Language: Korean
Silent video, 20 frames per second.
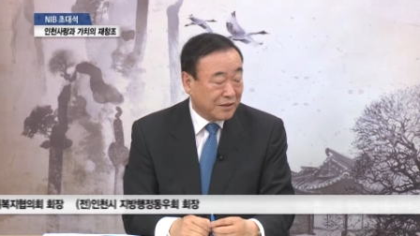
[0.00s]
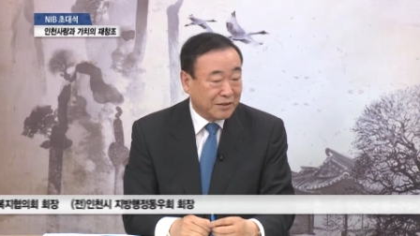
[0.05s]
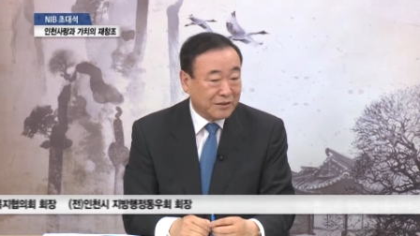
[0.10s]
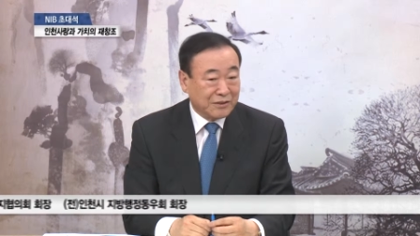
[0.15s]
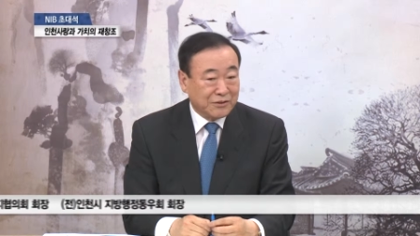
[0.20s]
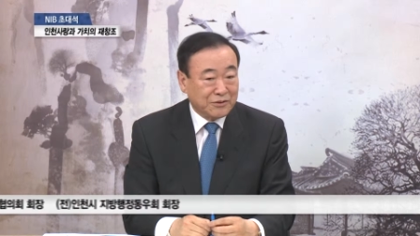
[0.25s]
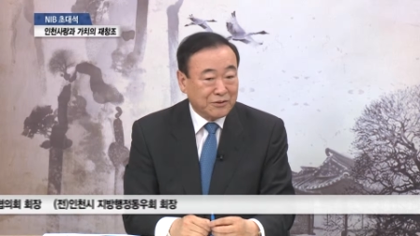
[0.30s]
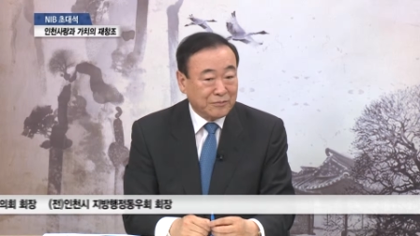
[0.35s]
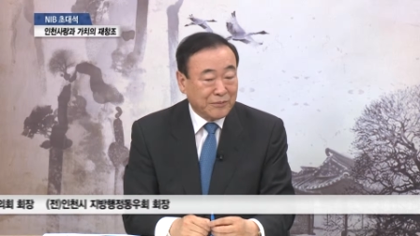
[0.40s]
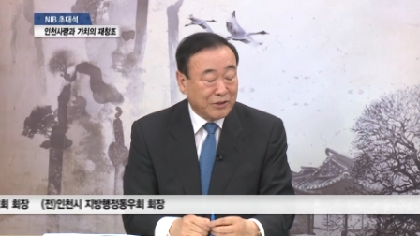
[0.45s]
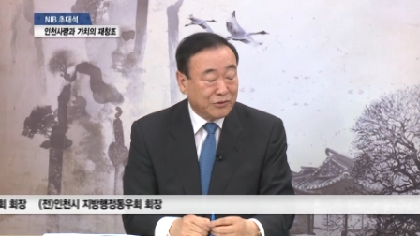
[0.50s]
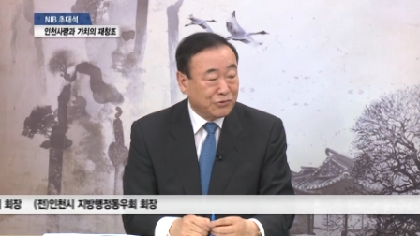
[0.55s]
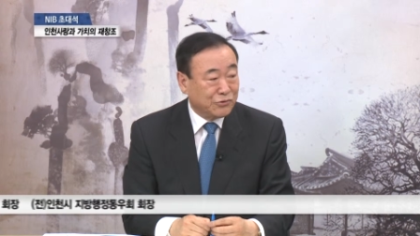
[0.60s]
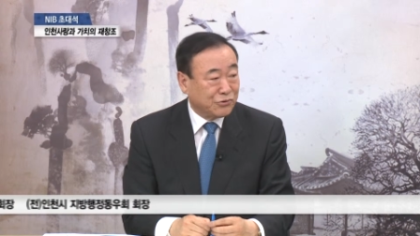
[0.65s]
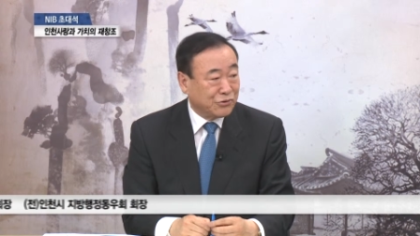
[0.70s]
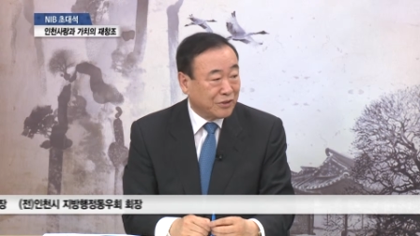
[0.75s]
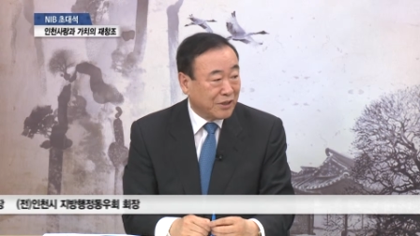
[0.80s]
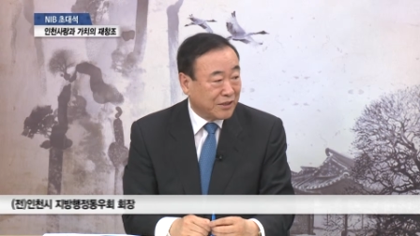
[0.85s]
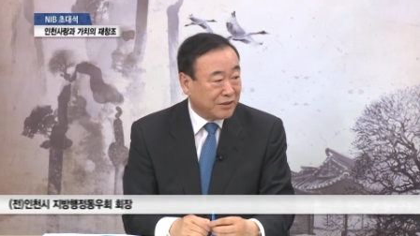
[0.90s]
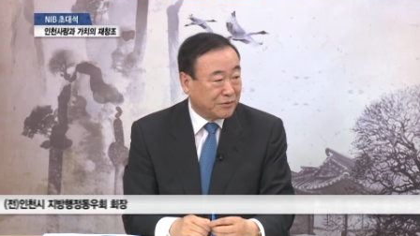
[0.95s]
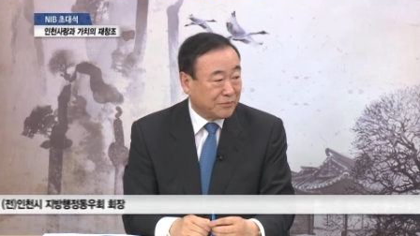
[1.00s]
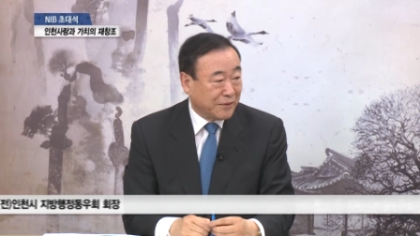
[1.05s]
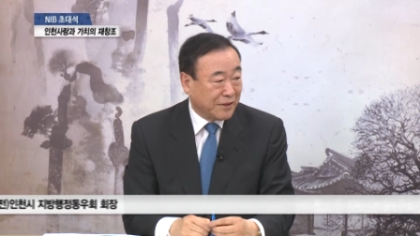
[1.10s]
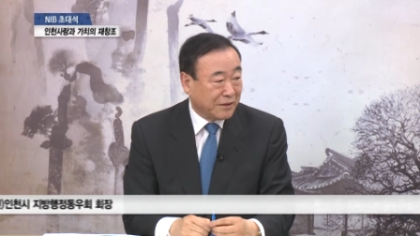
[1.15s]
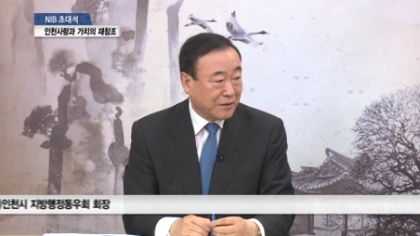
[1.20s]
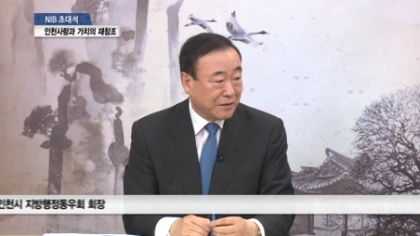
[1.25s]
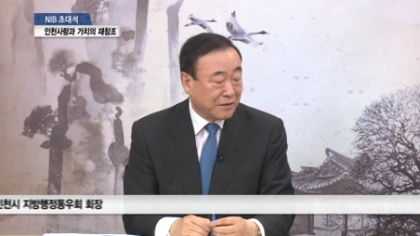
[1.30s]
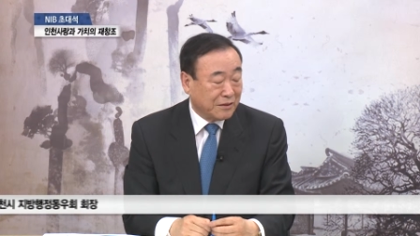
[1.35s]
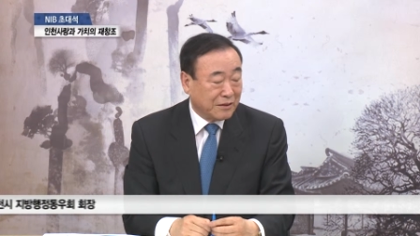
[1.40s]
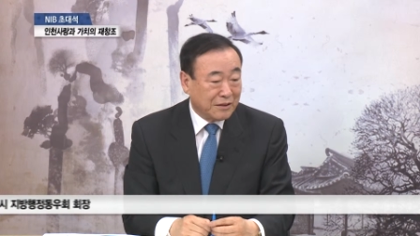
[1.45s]
이것도 매우
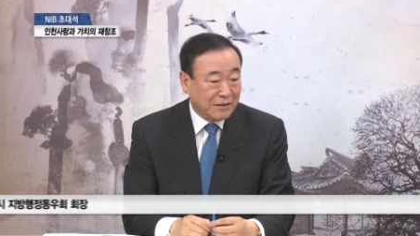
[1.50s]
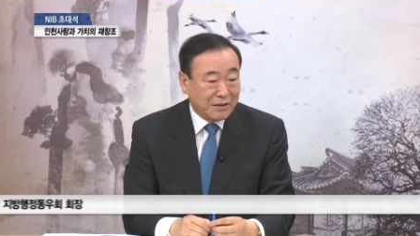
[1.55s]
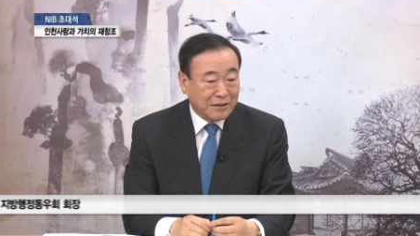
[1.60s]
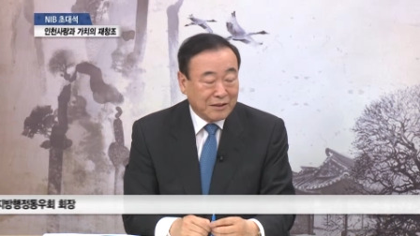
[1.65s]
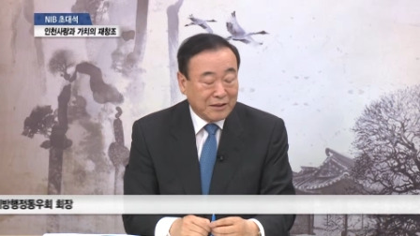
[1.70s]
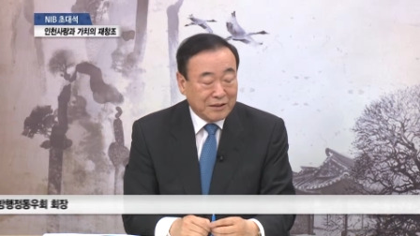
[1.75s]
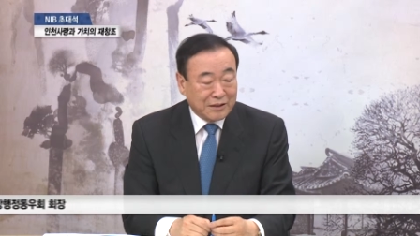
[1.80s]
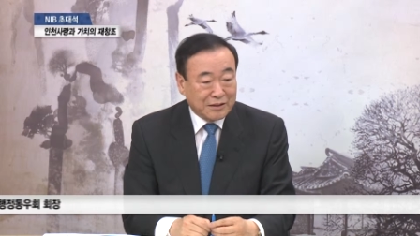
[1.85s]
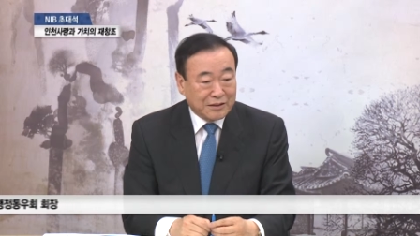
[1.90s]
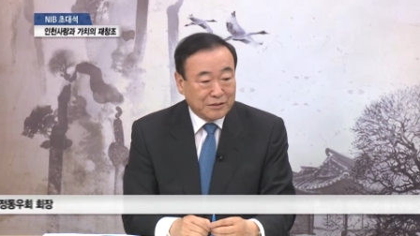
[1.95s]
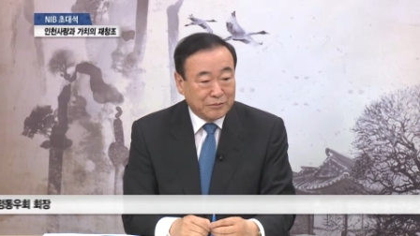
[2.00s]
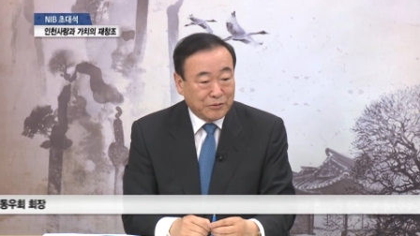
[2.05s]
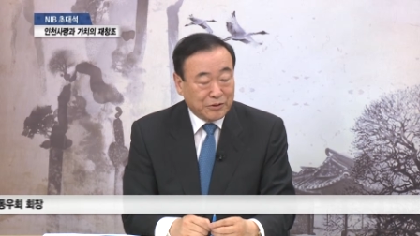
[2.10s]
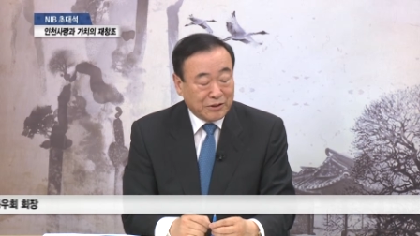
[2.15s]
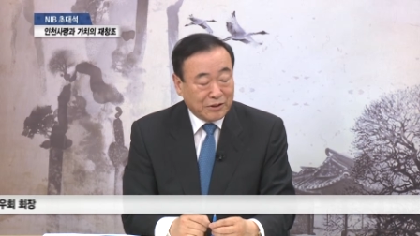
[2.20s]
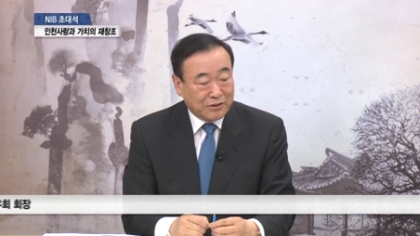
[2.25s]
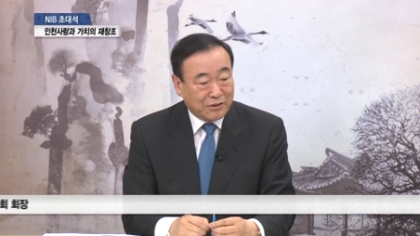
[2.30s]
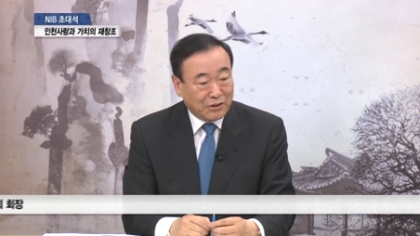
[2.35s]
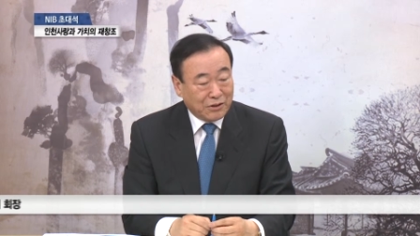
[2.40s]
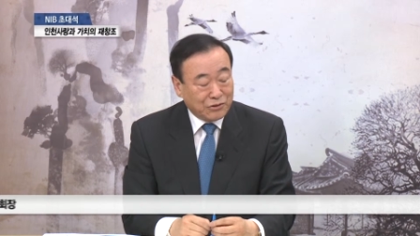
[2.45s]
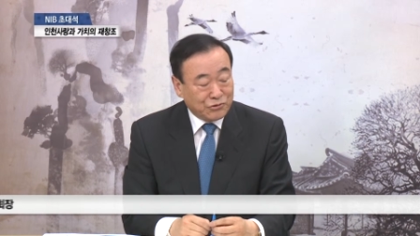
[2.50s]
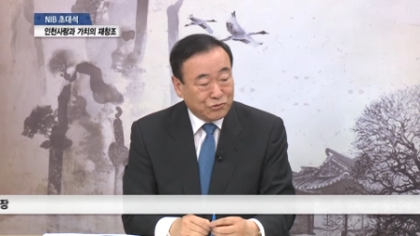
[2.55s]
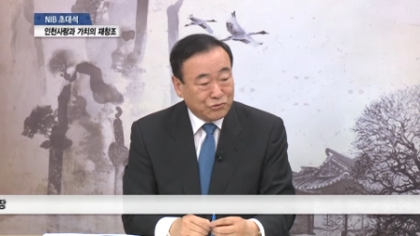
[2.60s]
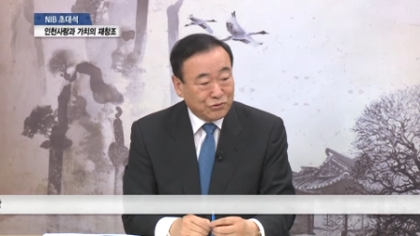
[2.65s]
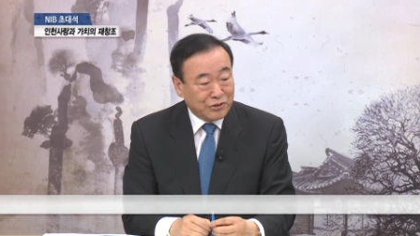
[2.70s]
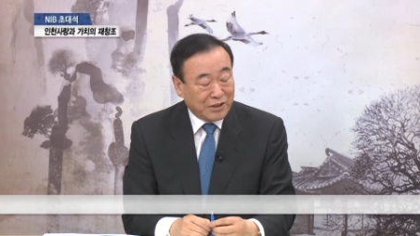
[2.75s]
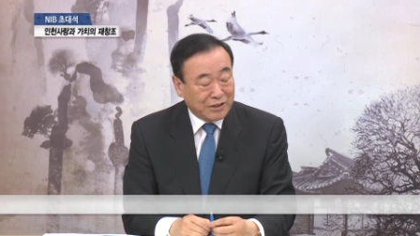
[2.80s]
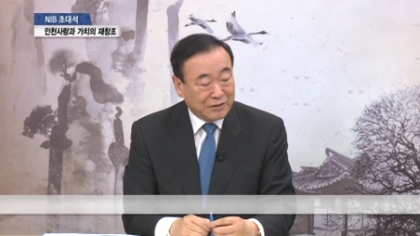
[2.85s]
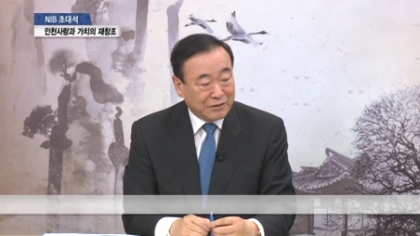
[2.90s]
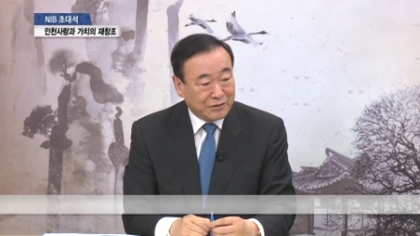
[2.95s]
중요하지만 그보다 더
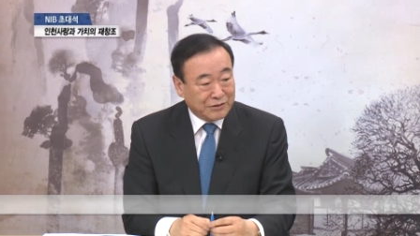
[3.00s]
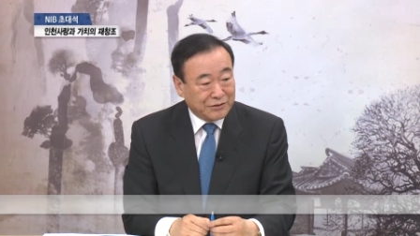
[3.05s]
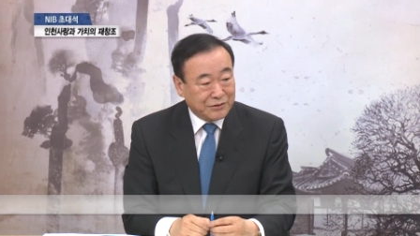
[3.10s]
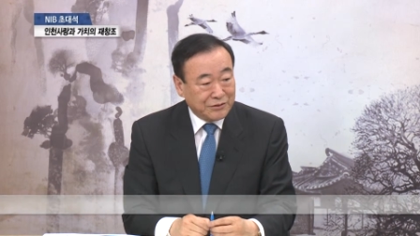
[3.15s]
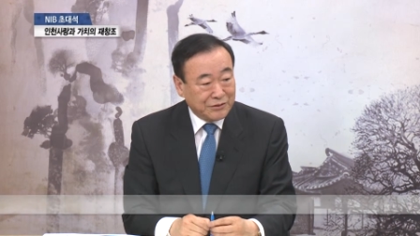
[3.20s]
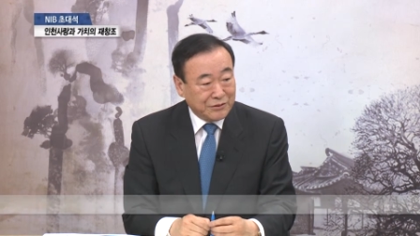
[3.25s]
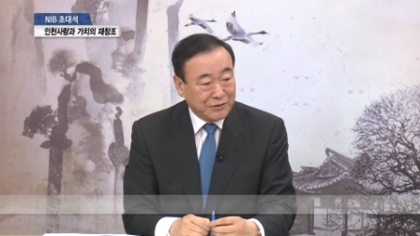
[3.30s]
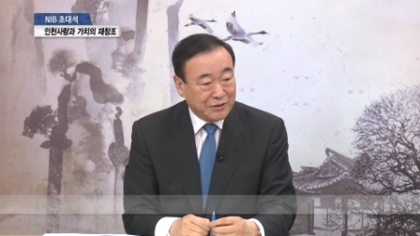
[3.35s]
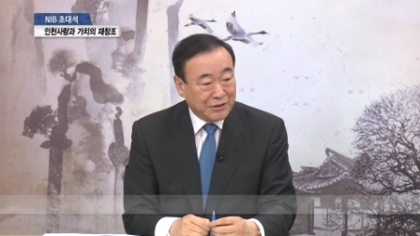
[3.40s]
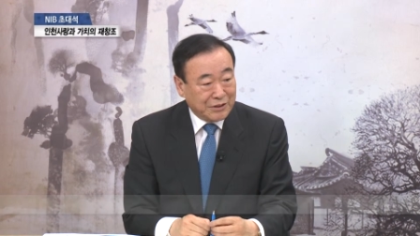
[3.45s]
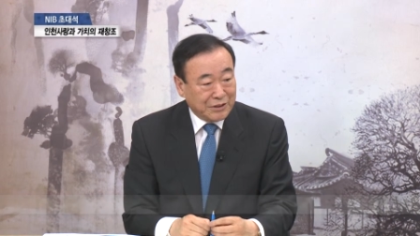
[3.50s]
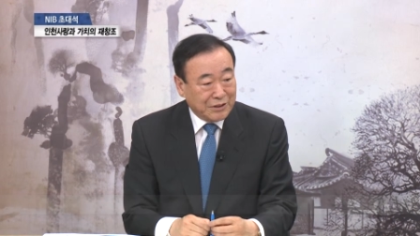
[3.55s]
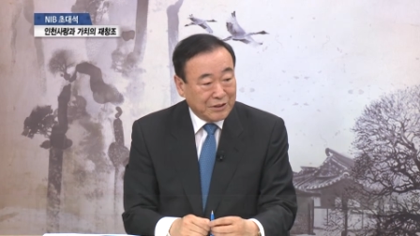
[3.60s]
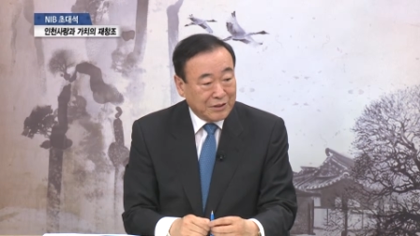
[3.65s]
중요한 것은